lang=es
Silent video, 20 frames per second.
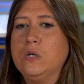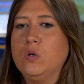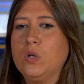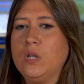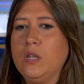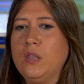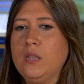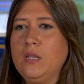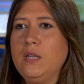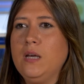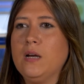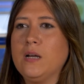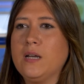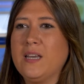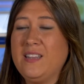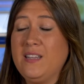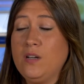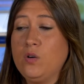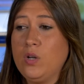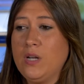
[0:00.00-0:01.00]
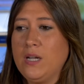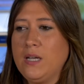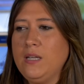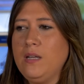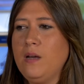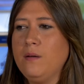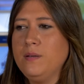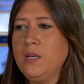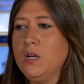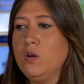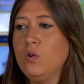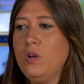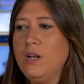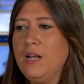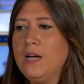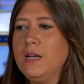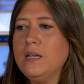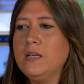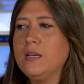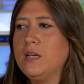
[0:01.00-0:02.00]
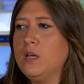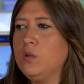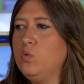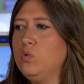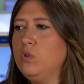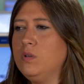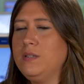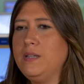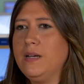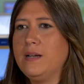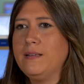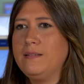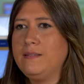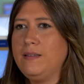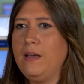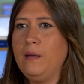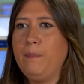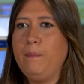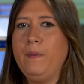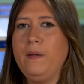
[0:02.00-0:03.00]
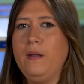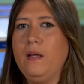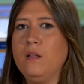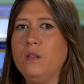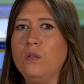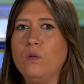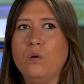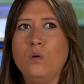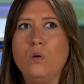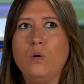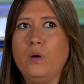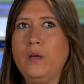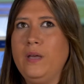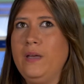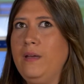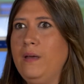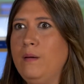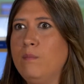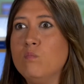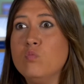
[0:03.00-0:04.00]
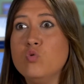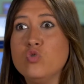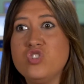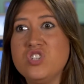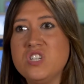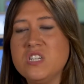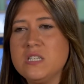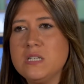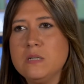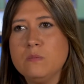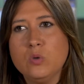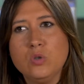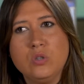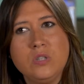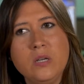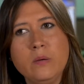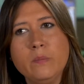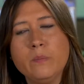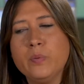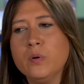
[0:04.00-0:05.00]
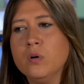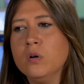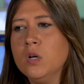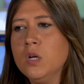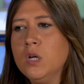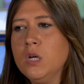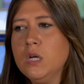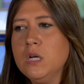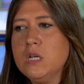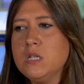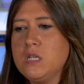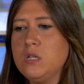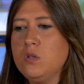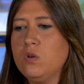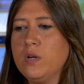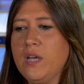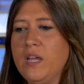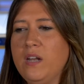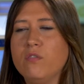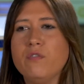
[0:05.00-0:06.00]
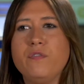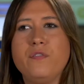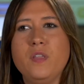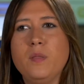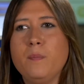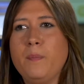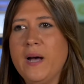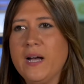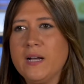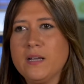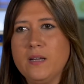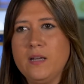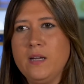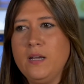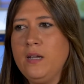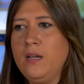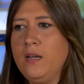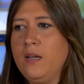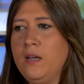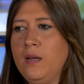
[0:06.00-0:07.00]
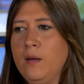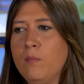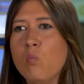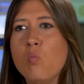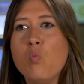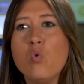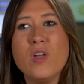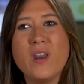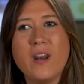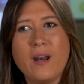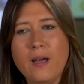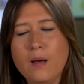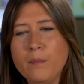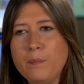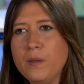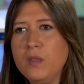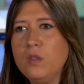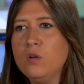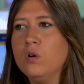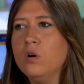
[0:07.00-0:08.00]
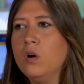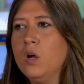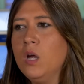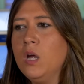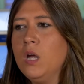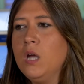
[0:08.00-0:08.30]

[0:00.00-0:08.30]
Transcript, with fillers: corregía, que te corregía vía online, que tú no tenías que estar esperando muchísimo tiempo, sino que era un feedback muy rápido